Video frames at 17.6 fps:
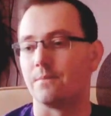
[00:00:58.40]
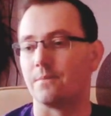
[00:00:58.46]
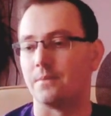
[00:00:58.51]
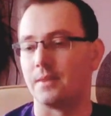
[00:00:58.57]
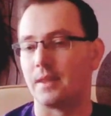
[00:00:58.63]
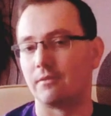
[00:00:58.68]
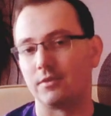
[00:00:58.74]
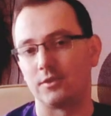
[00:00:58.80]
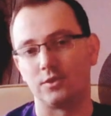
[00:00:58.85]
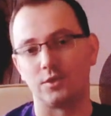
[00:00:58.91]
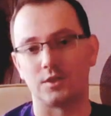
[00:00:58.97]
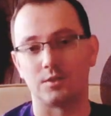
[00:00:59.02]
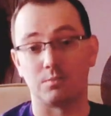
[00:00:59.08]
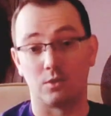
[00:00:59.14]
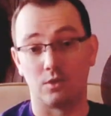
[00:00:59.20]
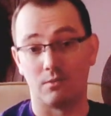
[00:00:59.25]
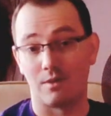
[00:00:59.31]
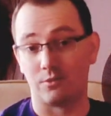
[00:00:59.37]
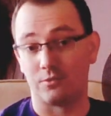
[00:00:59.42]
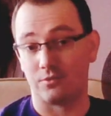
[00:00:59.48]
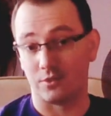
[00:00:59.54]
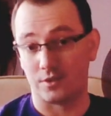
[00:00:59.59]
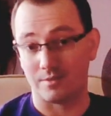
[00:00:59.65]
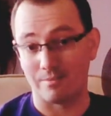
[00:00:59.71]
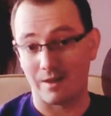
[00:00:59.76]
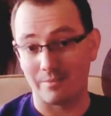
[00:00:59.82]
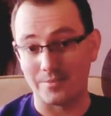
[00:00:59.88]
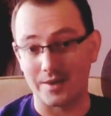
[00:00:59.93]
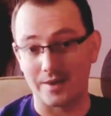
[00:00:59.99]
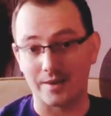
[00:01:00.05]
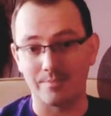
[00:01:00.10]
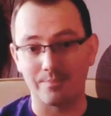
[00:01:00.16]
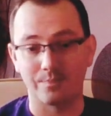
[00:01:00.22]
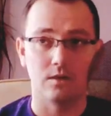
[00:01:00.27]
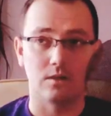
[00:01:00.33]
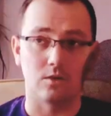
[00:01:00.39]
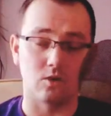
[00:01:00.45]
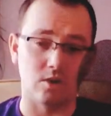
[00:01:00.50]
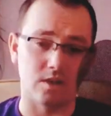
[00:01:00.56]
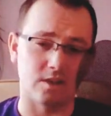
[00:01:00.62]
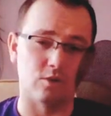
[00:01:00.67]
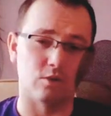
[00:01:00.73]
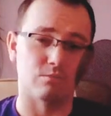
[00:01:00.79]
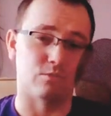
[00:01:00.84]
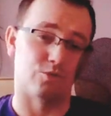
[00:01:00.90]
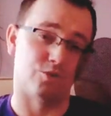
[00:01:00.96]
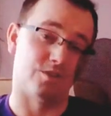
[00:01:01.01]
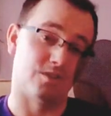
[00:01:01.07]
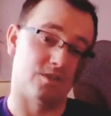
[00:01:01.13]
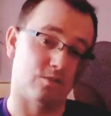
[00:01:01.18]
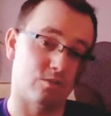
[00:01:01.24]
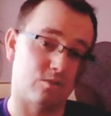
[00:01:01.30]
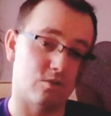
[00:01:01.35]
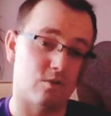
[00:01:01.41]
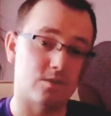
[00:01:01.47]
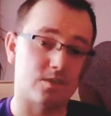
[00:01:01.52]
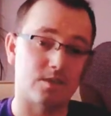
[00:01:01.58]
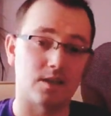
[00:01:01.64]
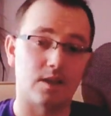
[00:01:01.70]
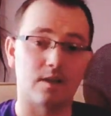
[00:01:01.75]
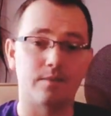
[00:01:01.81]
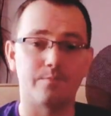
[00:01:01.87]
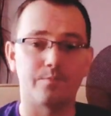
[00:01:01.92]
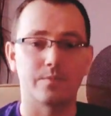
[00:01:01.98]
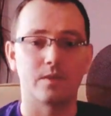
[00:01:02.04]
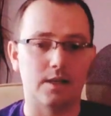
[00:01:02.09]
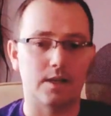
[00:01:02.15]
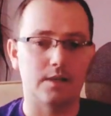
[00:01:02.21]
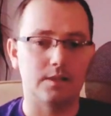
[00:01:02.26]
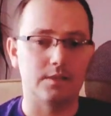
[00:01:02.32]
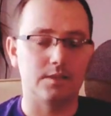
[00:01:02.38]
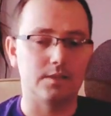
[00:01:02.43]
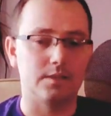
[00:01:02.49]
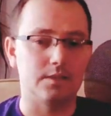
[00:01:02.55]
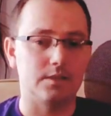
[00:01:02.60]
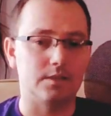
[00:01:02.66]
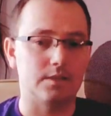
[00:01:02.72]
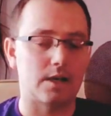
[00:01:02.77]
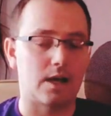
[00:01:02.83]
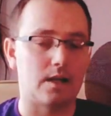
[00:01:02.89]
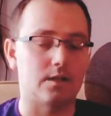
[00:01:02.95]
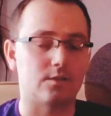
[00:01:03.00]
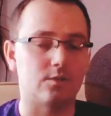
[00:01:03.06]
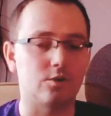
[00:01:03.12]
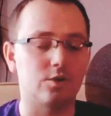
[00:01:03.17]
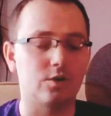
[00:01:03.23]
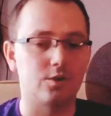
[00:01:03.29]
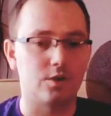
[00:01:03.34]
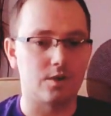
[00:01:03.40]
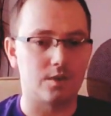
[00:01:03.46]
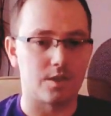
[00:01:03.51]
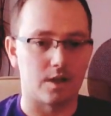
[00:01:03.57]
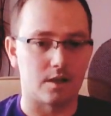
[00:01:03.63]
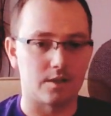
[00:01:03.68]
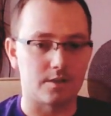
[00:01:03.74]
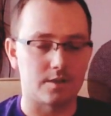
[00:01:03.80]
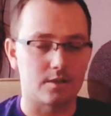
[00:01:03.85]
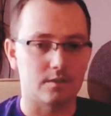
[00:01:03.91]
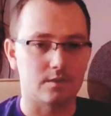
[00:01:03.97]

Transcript: nawet się spodobał twojej mamie, kolegom może nie do końca, ale co się dzieje dalej?